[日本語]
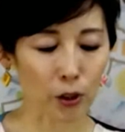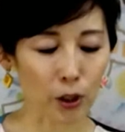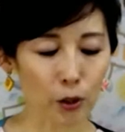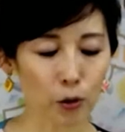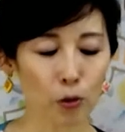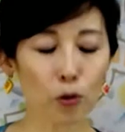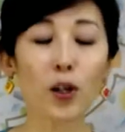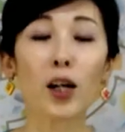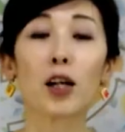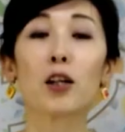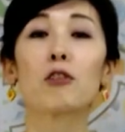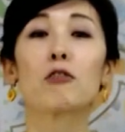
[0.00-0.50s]

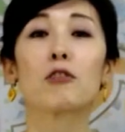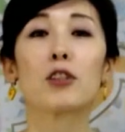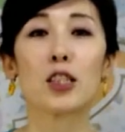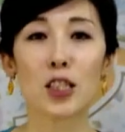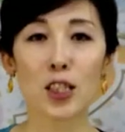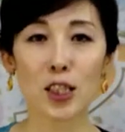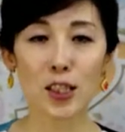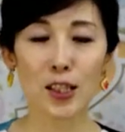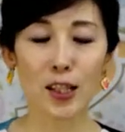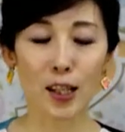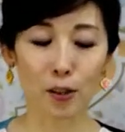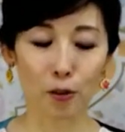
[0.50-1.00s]
色カロリー
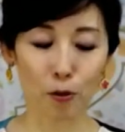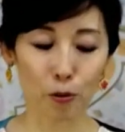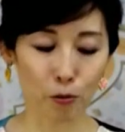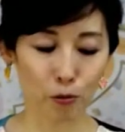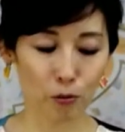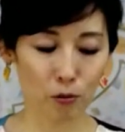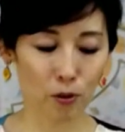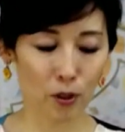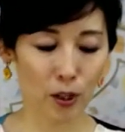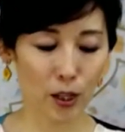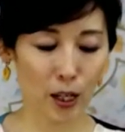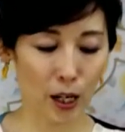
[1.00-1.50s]
診断というこ
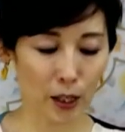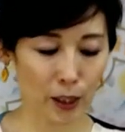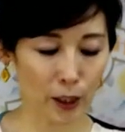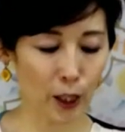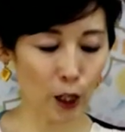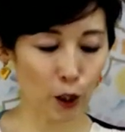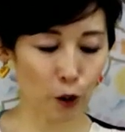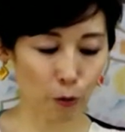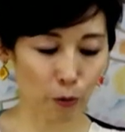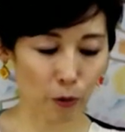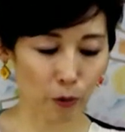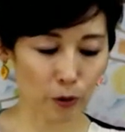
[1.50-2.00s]
とでやり
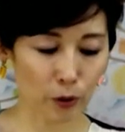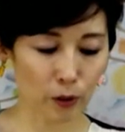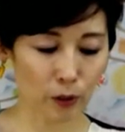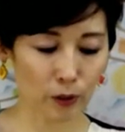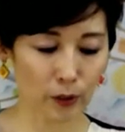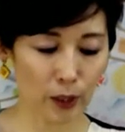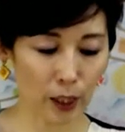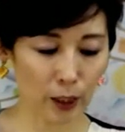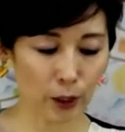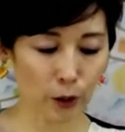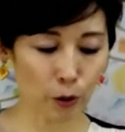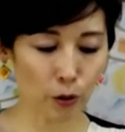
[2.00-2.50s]
たいと思いま
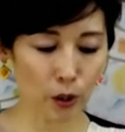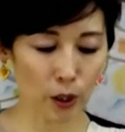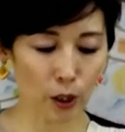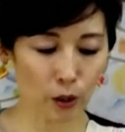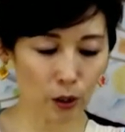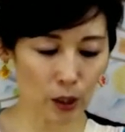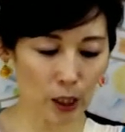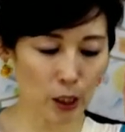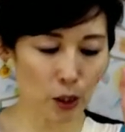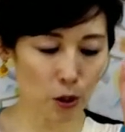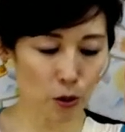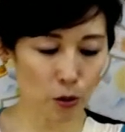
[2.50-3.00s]
す。ね、
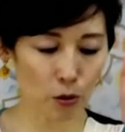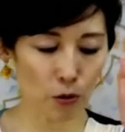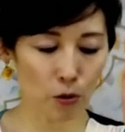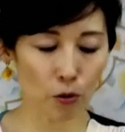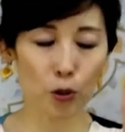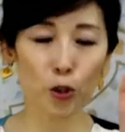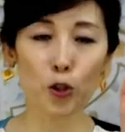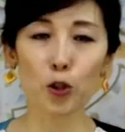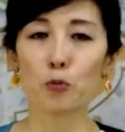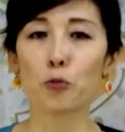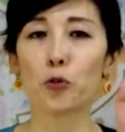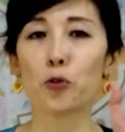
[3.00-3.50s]
いつつの
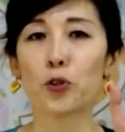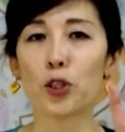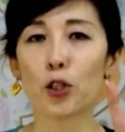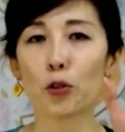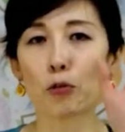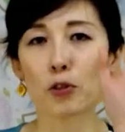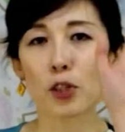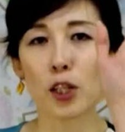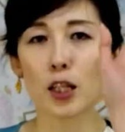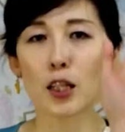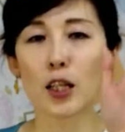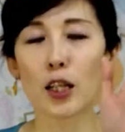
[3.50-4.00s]
質問に
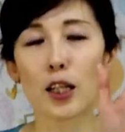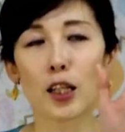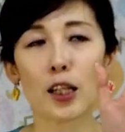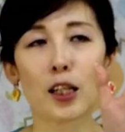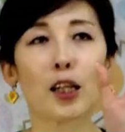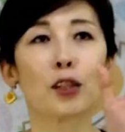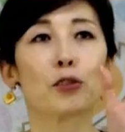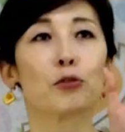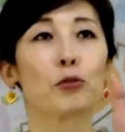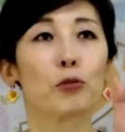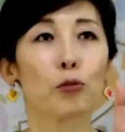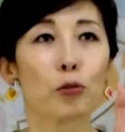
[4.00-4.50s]
答えてい
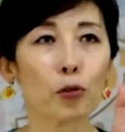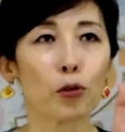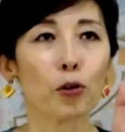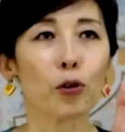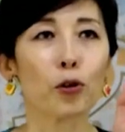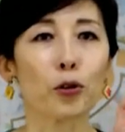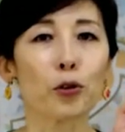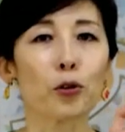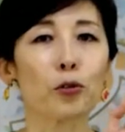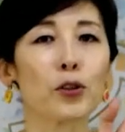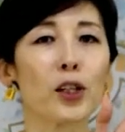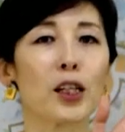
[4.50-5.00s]
ただく
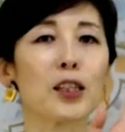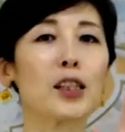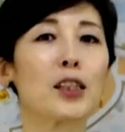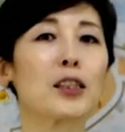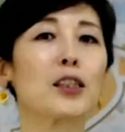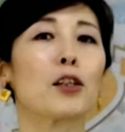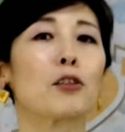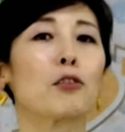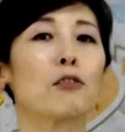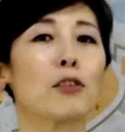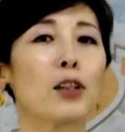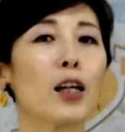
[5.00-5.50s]
と、今日のあな
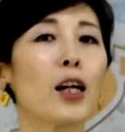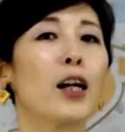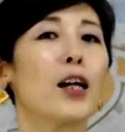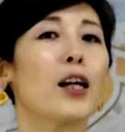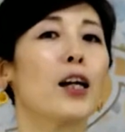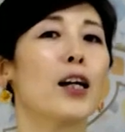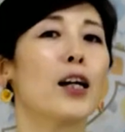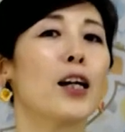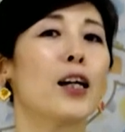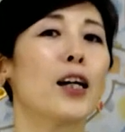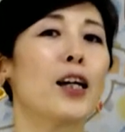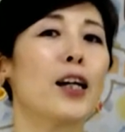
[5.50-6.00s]
たのね、
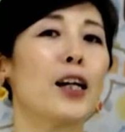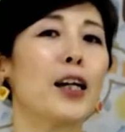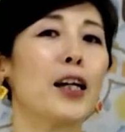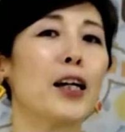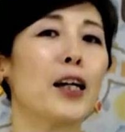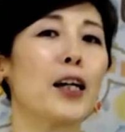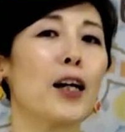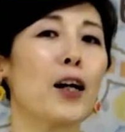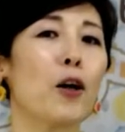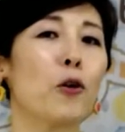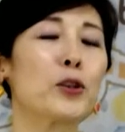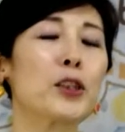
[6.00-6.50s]

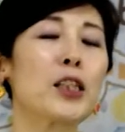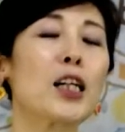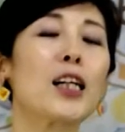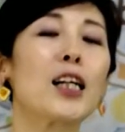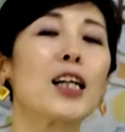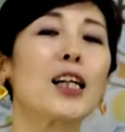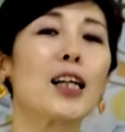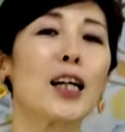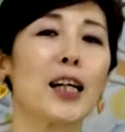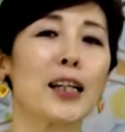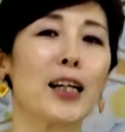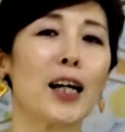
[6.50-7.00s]
えー、ほにゃ
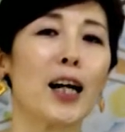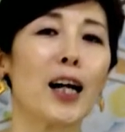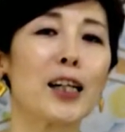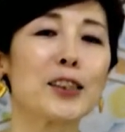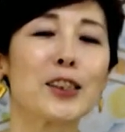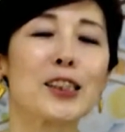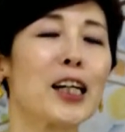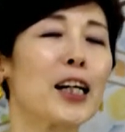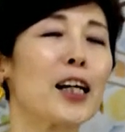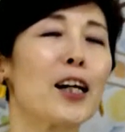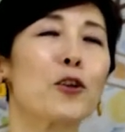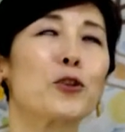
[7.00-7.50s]
ららな、あ、
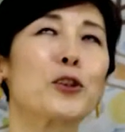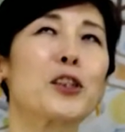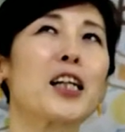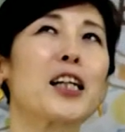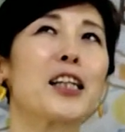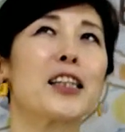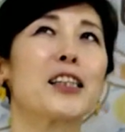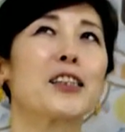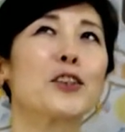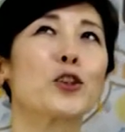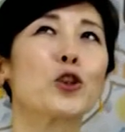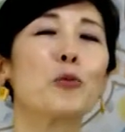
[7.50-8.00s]
違う、ほにゃら
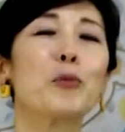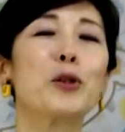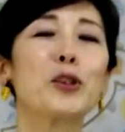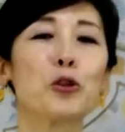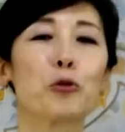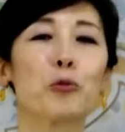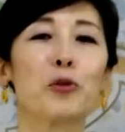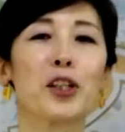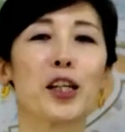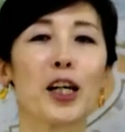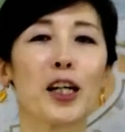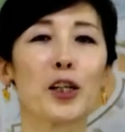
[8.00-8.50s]
らな、ちょめ
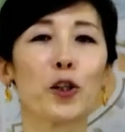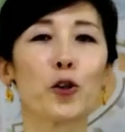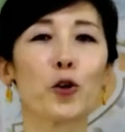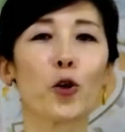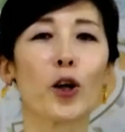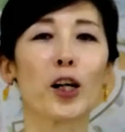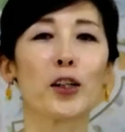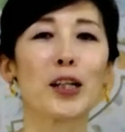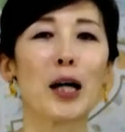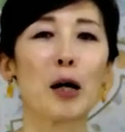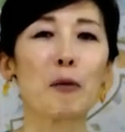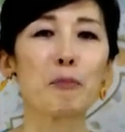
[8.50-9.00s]
ちょめな色
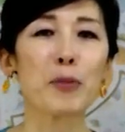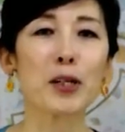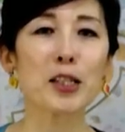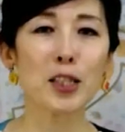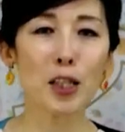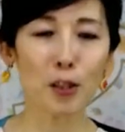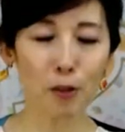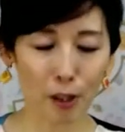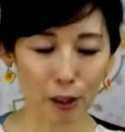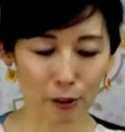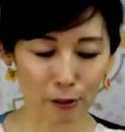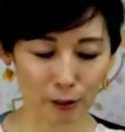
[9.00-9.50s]
が何
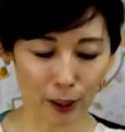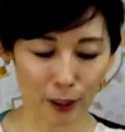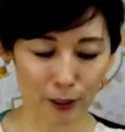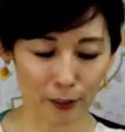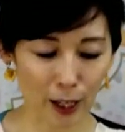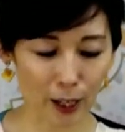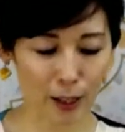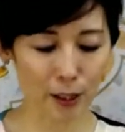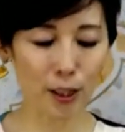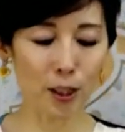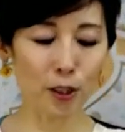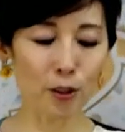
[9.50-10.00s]
パーセントあるか、
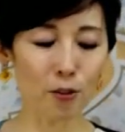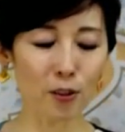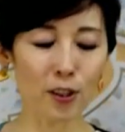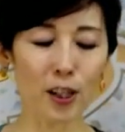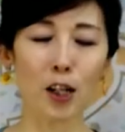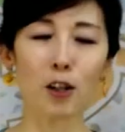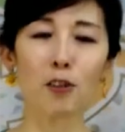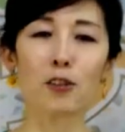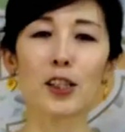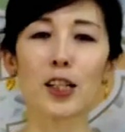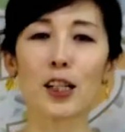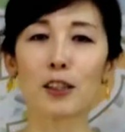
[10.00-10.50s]
何
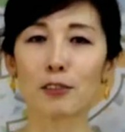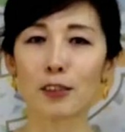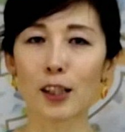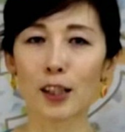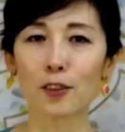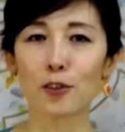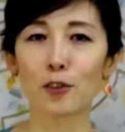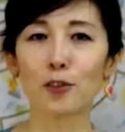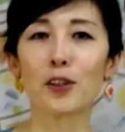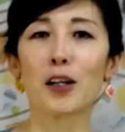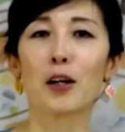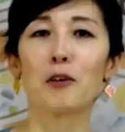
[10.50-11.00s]
キロカロリーある
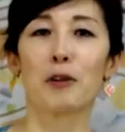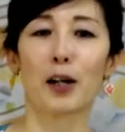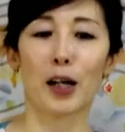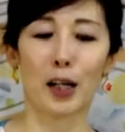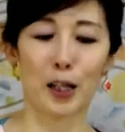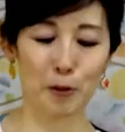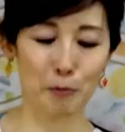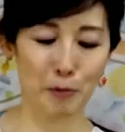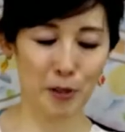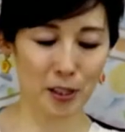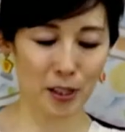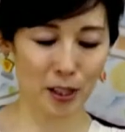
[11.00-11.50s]
かっていうのが分か
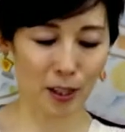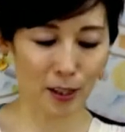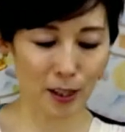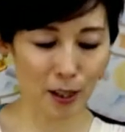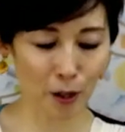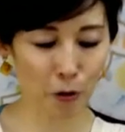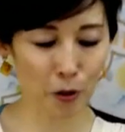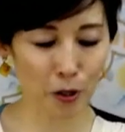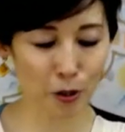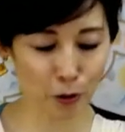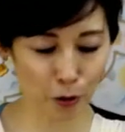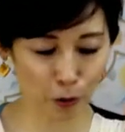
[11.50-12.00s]
りますからね。
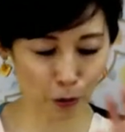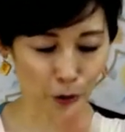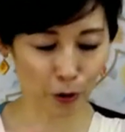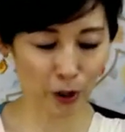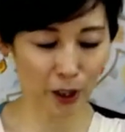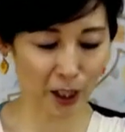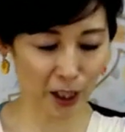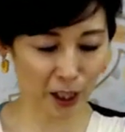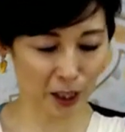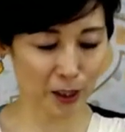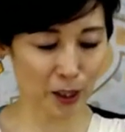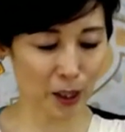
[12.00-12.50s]
これちょっとこれ
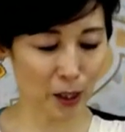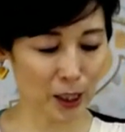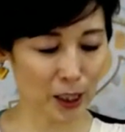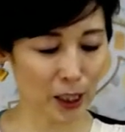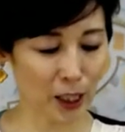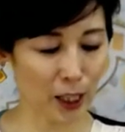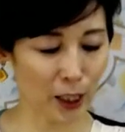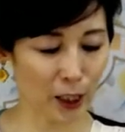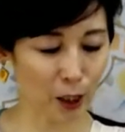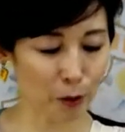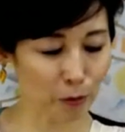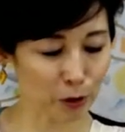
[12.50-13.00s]
からやってい
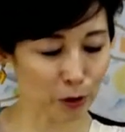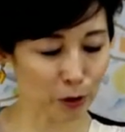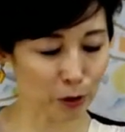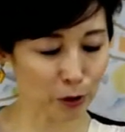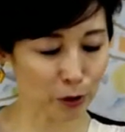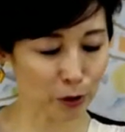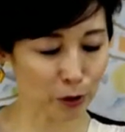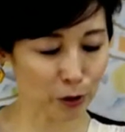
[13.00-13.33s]
ただきます。